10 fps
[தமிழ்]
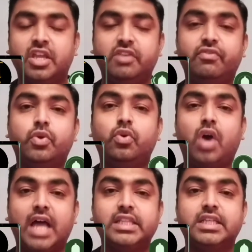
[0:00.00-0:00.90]
இவரும்
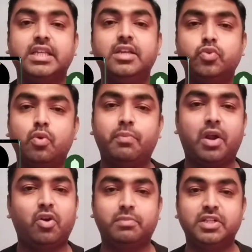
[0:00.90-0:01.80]
அதுக்கு
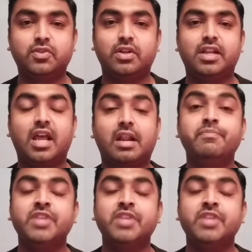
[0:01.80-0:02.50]
சூப்பராக ஒரு பதில் சொல்லியிருக்காரு